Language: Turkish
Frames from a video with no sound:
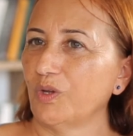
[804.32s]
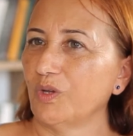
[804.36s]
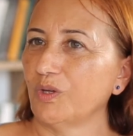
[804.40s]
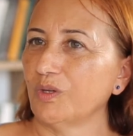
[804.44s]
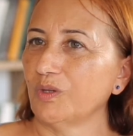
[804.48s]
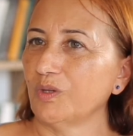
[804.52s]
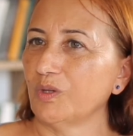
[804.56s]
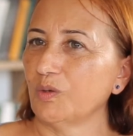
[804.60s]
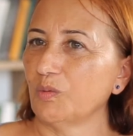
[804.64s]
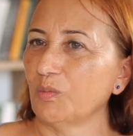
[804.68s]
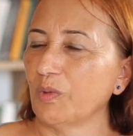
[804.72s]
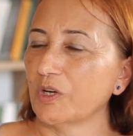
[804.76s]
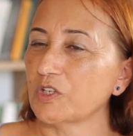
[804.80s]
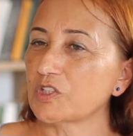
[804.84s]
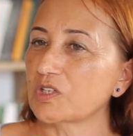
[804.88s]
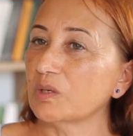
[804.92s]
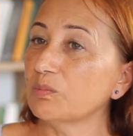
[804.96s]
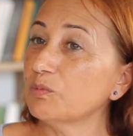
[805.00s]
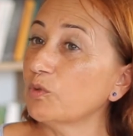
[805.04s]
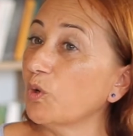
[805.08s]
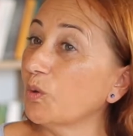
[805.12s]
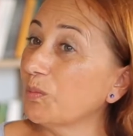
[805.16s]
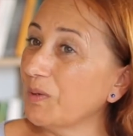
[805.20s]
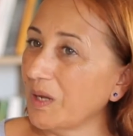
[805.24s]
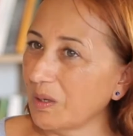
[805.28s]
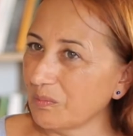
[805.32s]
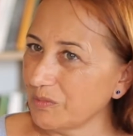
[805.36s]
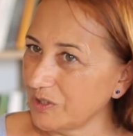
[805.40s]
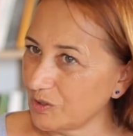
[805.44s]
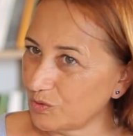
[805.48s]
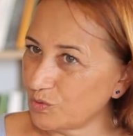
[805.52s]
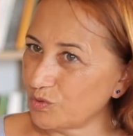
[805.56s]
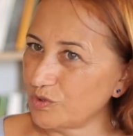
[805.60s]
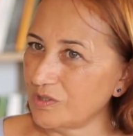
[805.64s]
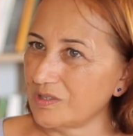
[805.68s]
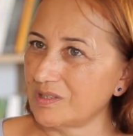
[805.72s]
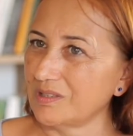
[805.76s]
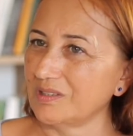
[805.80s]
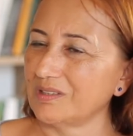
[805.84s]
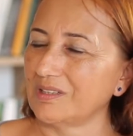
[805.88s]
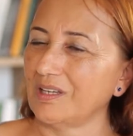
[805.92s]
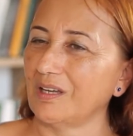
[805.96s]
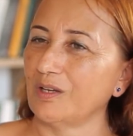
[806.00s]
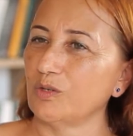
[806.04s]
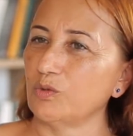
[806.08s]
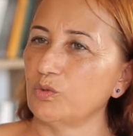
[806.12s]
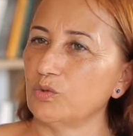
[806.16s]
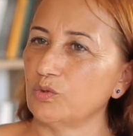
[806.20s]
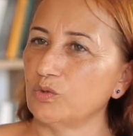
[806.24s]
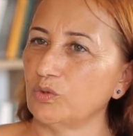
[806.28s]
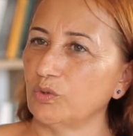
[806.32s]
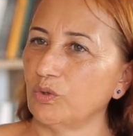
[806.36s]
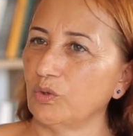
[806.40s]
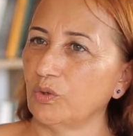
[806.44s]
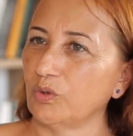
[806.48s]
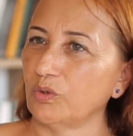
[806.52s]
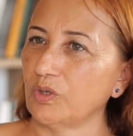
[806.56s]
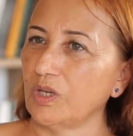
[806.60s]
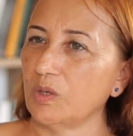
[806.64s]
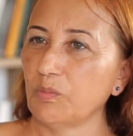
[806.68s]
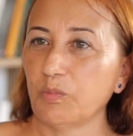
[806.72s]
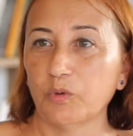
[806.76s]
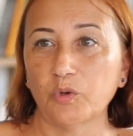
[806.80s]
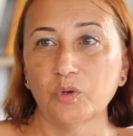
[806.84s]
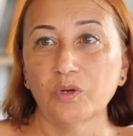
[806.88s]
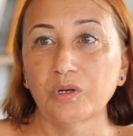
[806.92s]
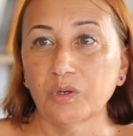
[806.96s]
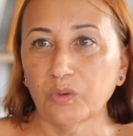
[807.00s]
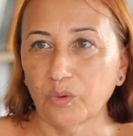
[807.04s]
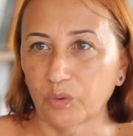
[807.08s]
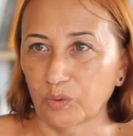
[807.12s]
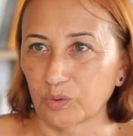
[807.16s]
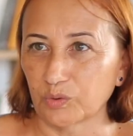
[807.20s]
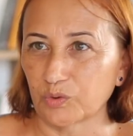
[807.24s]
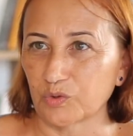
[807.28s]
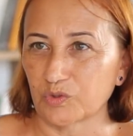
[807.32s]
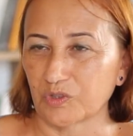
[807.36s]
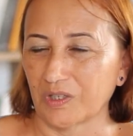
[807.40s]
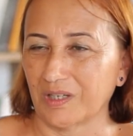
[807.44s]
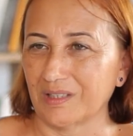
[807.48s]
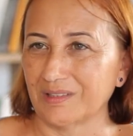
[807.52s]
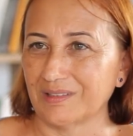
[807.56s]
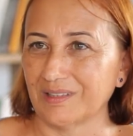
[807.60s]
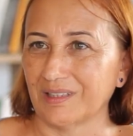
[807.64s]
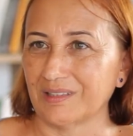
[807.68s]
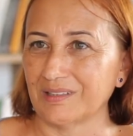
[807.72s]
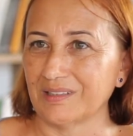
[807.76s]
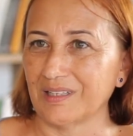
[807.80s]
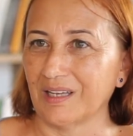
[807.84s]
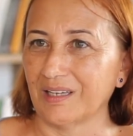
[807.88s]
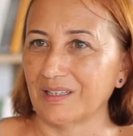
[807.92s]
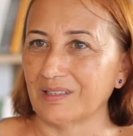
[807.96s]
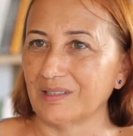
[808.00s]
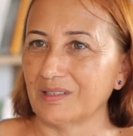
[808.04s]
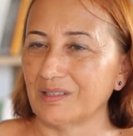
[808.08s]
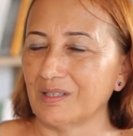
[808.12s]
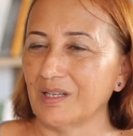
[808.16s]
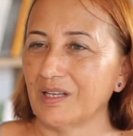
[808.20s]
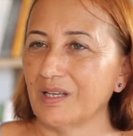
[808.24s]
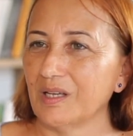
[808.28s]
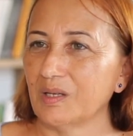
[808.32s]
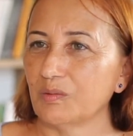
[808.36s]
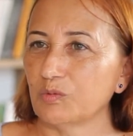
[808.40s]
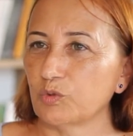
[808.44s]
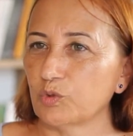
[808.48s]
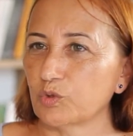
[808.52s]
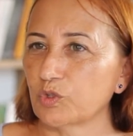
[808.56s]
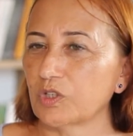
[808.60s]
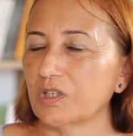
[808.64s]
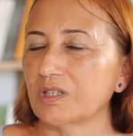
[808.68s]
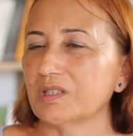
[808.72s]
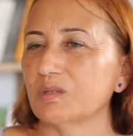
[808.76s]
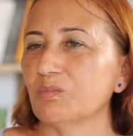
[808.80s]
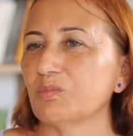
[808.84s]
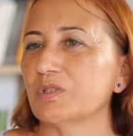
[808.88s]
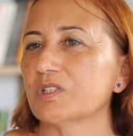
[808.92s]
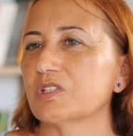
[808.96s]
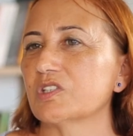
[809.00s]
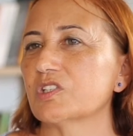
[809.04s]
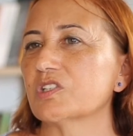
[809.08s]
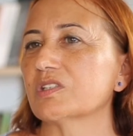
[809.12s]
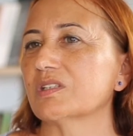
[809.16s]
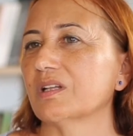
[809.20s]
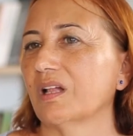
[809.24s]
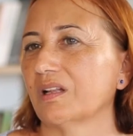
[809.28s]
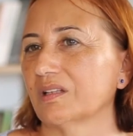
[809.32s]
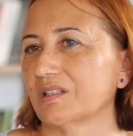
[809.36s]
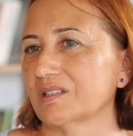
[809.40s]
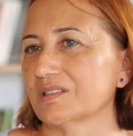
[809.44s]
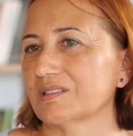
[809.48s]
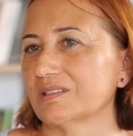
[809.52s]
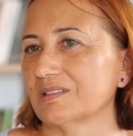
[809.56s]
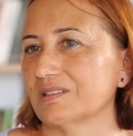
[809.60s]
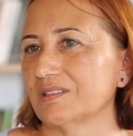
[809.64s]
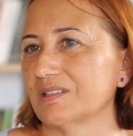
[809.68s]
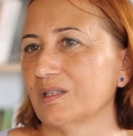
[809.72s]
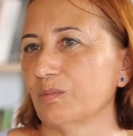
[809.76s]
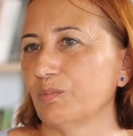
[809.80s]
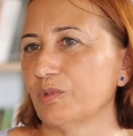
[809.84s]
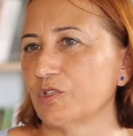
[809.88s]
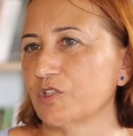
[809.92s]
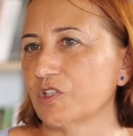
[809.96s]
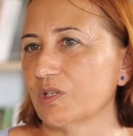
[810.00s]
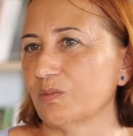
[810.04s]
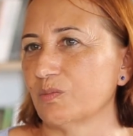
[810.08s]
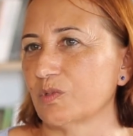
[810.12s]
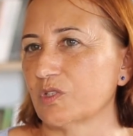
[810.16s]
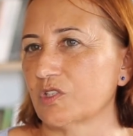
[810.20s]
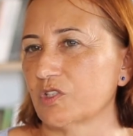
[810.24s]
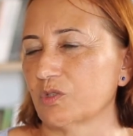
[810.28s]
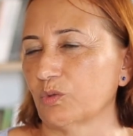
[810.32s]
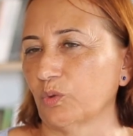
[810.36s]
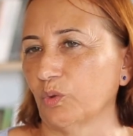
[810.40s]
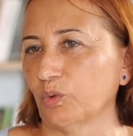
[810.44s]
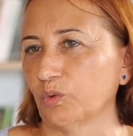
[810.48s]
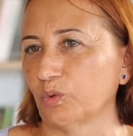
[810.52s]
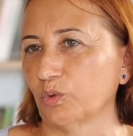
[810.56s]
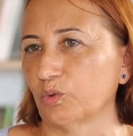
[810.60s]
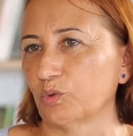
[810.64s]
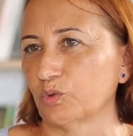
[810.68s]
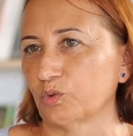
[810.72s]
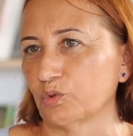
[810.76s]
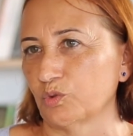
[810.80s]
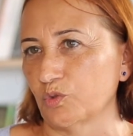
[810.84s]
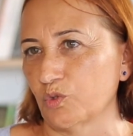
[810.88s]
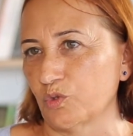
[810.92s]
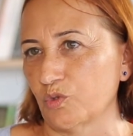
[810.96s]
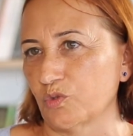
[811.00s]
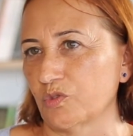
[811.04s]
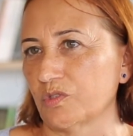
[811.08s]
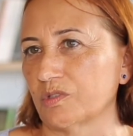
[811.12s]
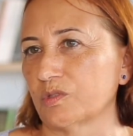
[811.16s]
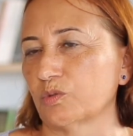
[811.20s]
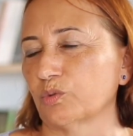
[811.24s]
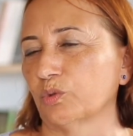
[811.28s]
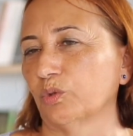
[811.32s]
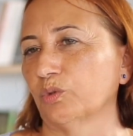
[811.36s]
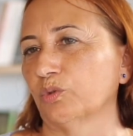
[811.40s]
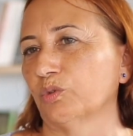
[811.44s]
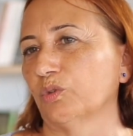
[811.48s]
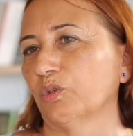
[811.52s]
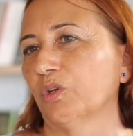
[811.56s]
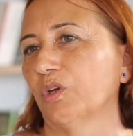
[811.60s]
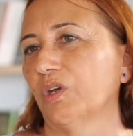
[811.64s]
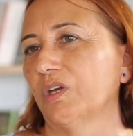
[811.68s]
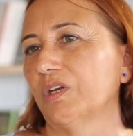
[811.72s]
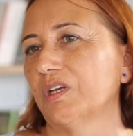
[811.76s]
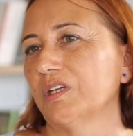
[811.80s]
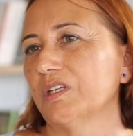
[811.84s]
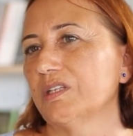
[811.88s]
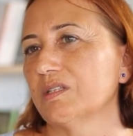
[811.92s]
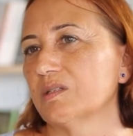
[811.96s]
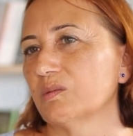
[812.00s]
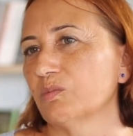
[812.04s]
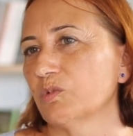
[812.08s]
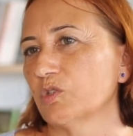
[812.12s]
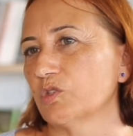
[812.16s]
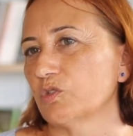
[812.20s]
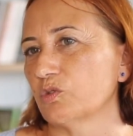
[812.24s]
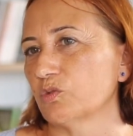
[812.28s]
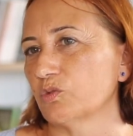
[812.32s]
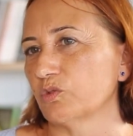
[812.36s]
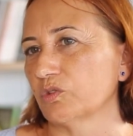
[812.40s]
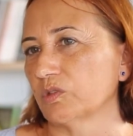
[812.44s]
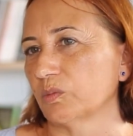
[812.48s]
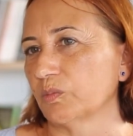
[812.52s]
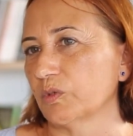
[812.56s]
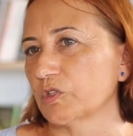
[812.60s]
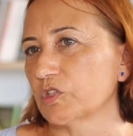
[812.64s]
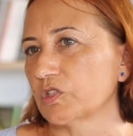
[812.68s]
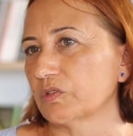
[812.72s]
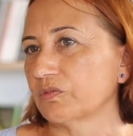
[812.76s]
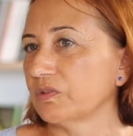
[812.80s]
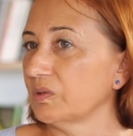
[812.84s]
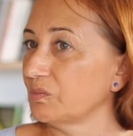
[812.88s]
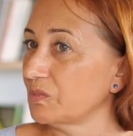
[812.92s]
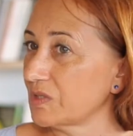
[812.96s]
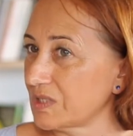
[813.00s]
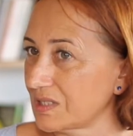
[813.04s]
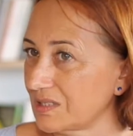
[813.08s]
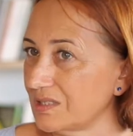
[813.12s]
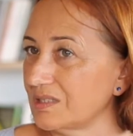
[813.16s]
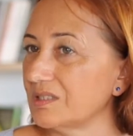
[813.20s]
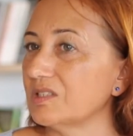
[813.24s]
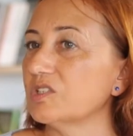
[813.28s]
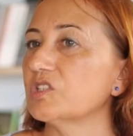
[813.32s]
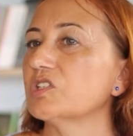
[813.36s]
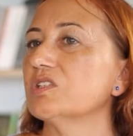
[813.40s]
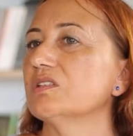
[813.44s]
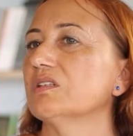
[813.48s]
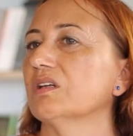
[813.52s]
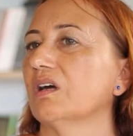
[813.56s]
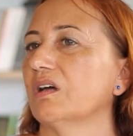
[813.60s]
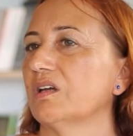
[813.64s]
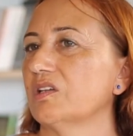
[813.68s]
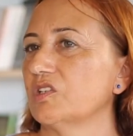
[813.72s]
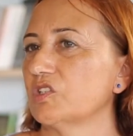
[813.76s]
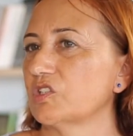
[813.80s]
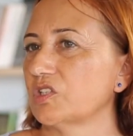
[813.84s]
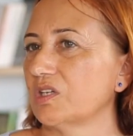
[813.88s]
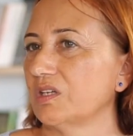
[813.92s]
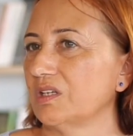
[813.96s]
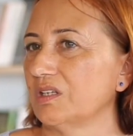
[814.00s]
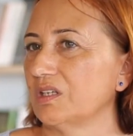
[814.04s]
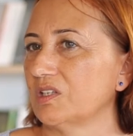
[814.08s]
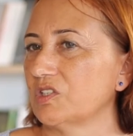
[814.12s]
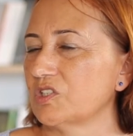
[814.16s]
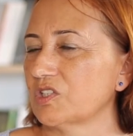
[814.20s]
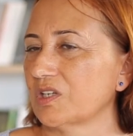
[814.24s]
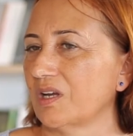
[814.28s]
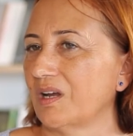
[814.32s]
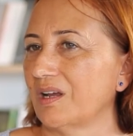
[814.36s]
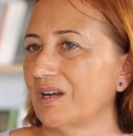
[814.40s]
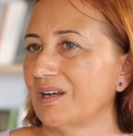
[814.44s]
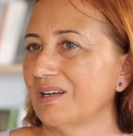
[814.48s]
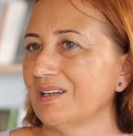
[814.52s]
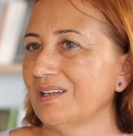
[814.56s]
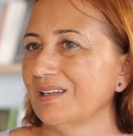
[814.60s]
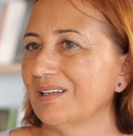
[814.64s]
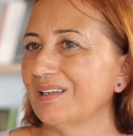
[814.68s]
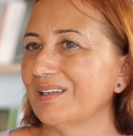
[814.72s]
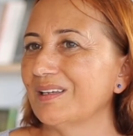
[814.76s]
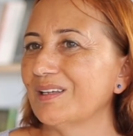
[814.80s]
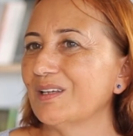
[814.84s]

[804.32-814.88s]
E, başka problemler üzerinden yürüyor. Hep öyle oldu zaten. Yani Türkiye'nin birinci dalgası diyebileceğimiz işte 19. yüzyıl sonu, 20. yüzyıl başı feministleri için de aynı şey geçerli.